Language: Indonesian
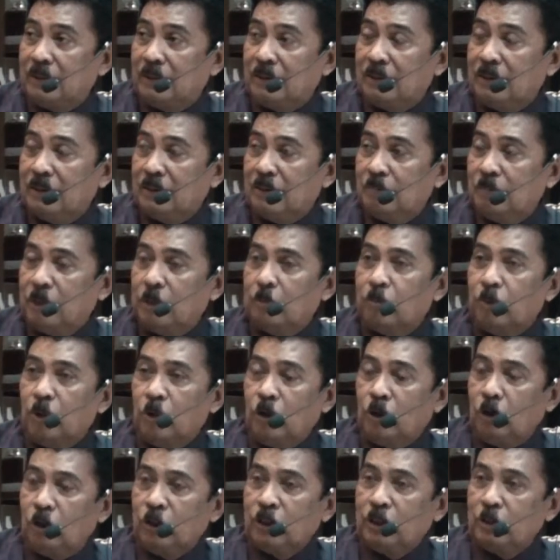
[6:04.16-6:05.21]

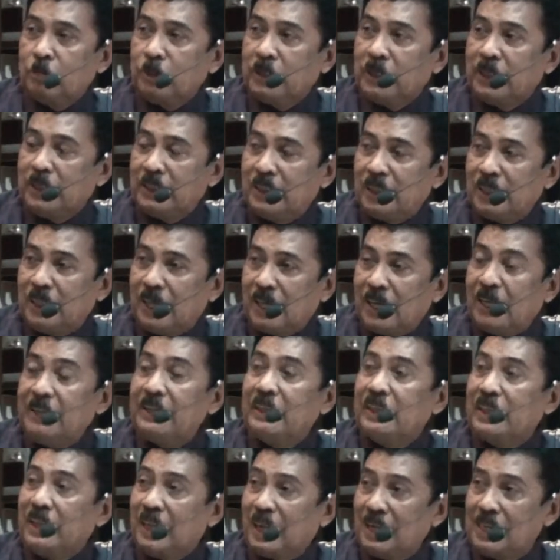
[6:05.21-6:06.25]
Bermohon ke pengadilan
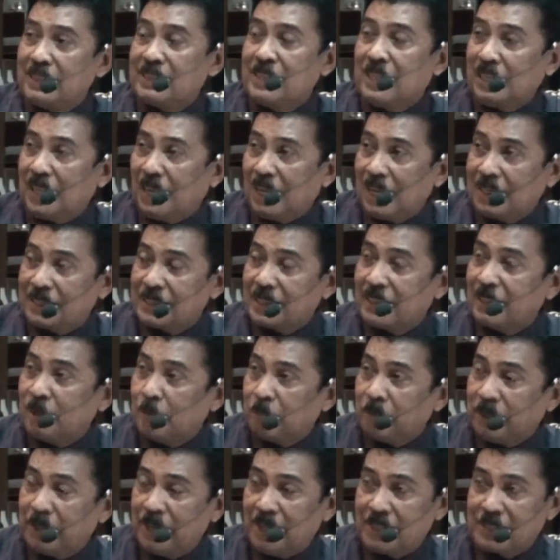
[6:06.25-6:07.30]
dengan alasan-alasan yang
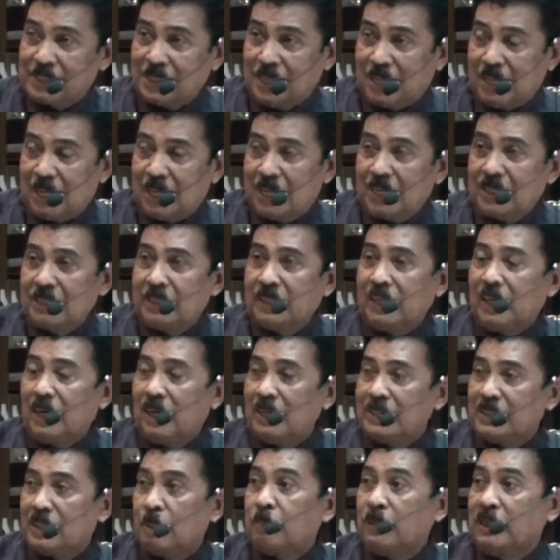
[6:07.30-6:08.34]
mendasar dan
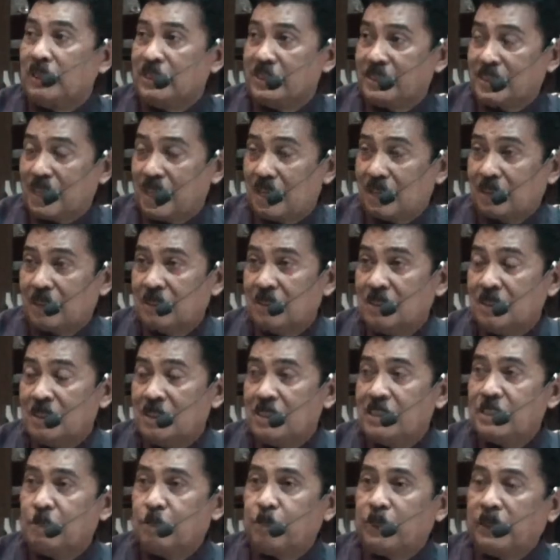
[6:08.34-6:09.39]
alasan mendesak
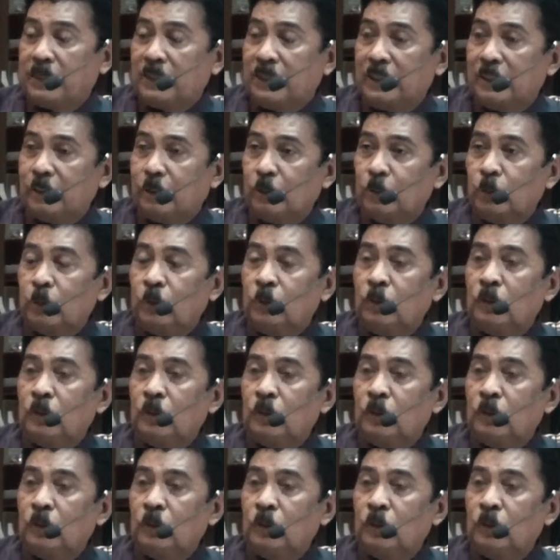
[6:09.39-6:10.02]
seperti itu